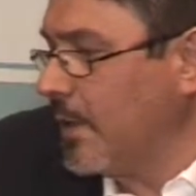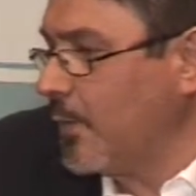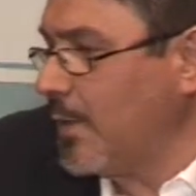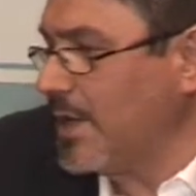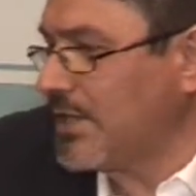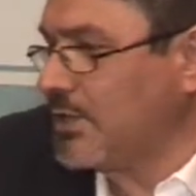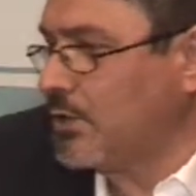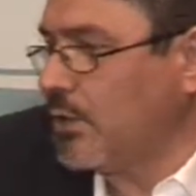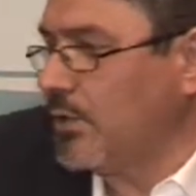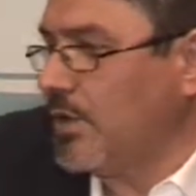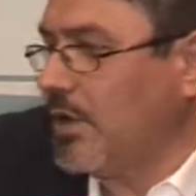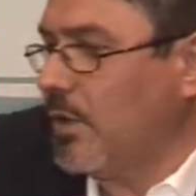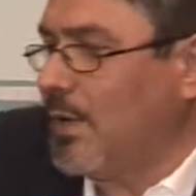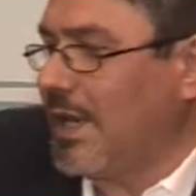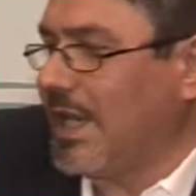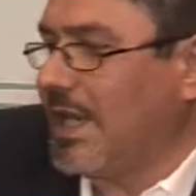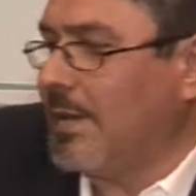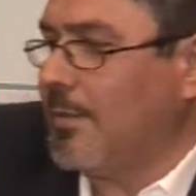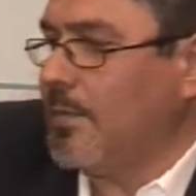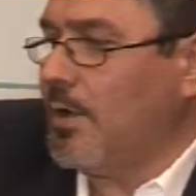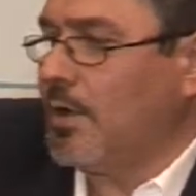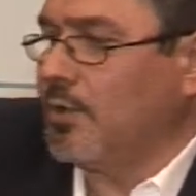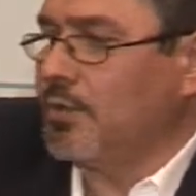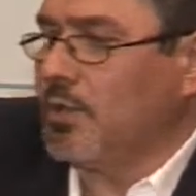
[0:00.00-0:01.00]
Questo in
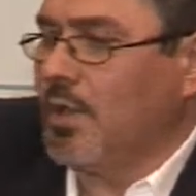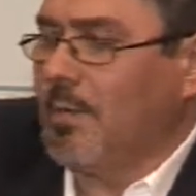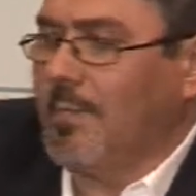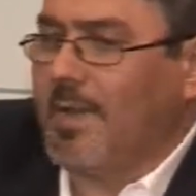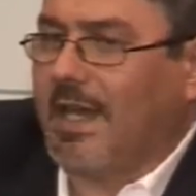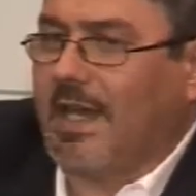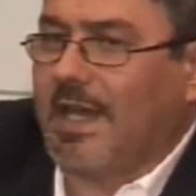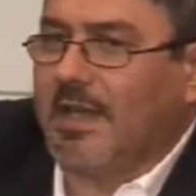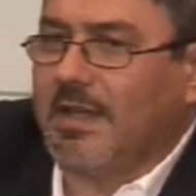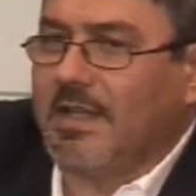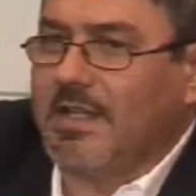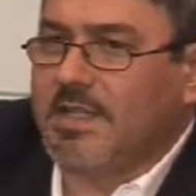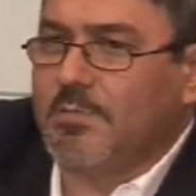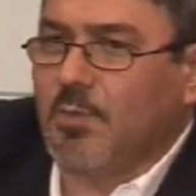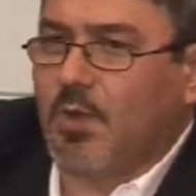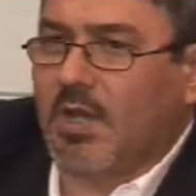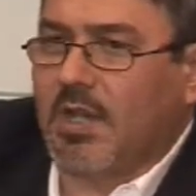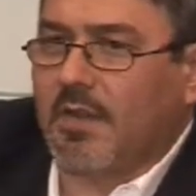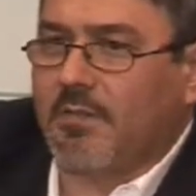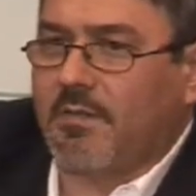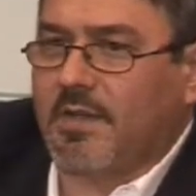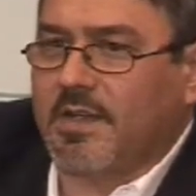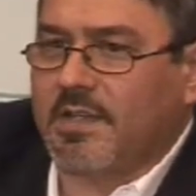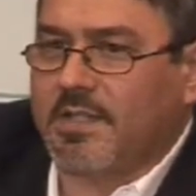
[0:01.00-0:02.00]
qualche modo è il
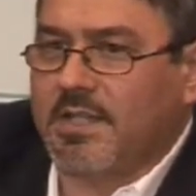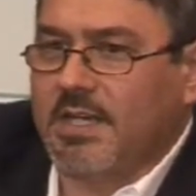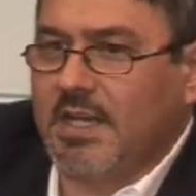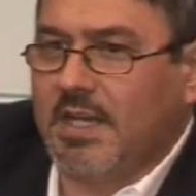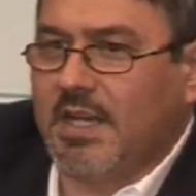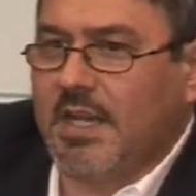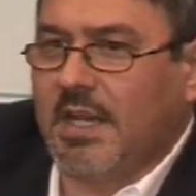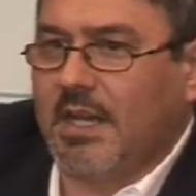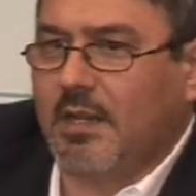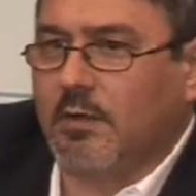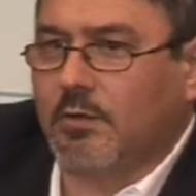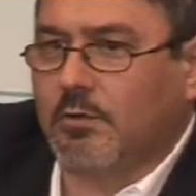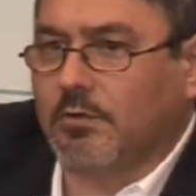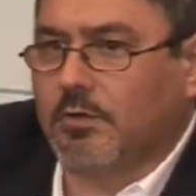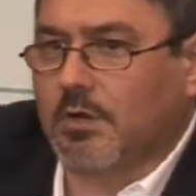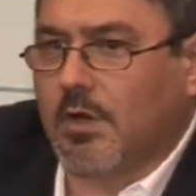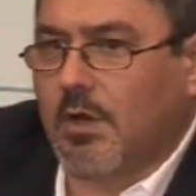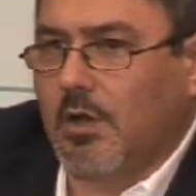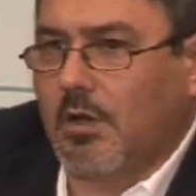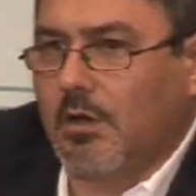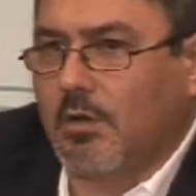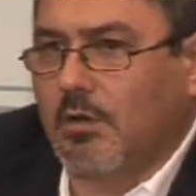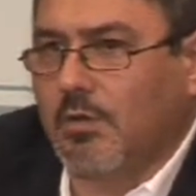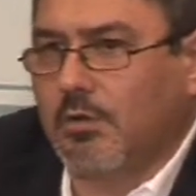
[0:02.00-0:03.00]
meccanismo che fa sì che il
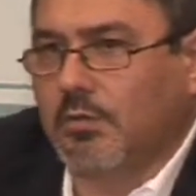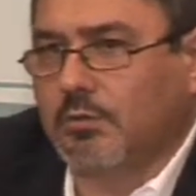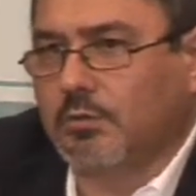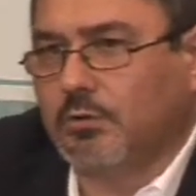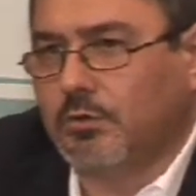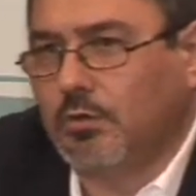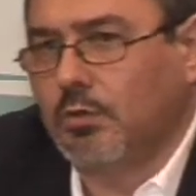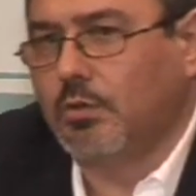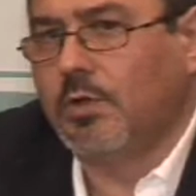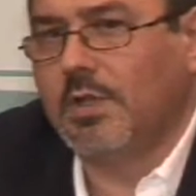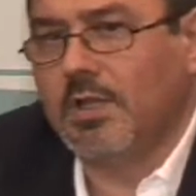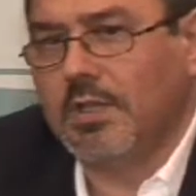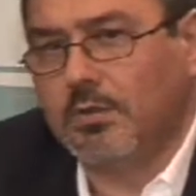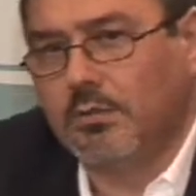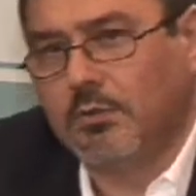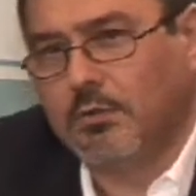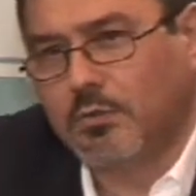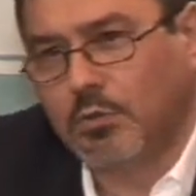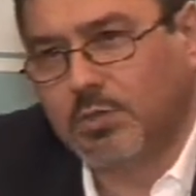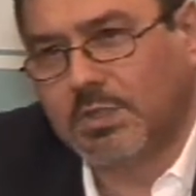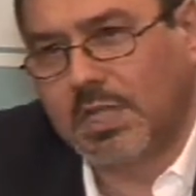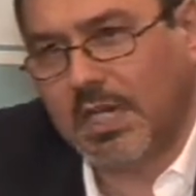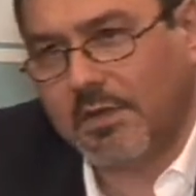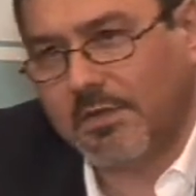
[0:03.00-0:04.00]
controllo duri
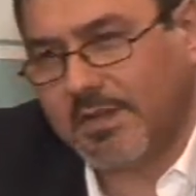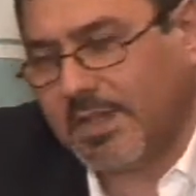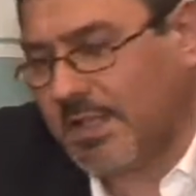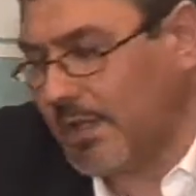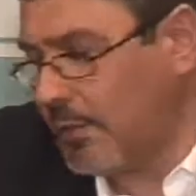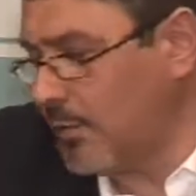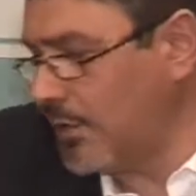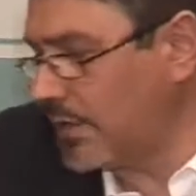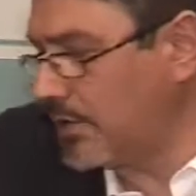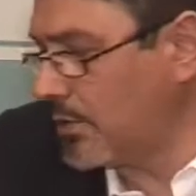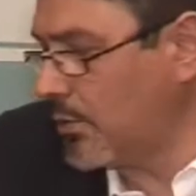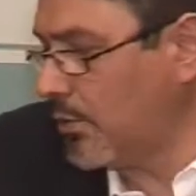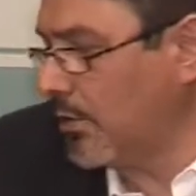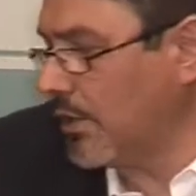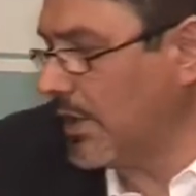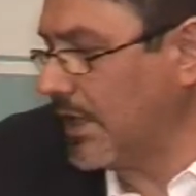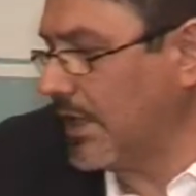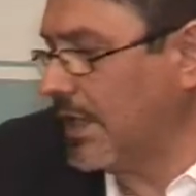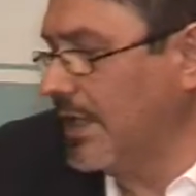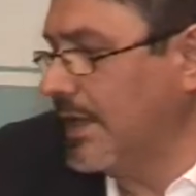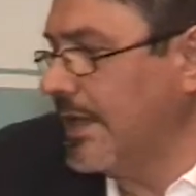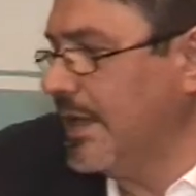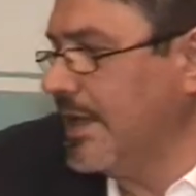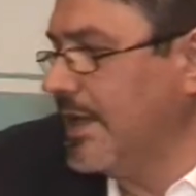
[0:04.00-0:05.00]
tutte le 24 ore.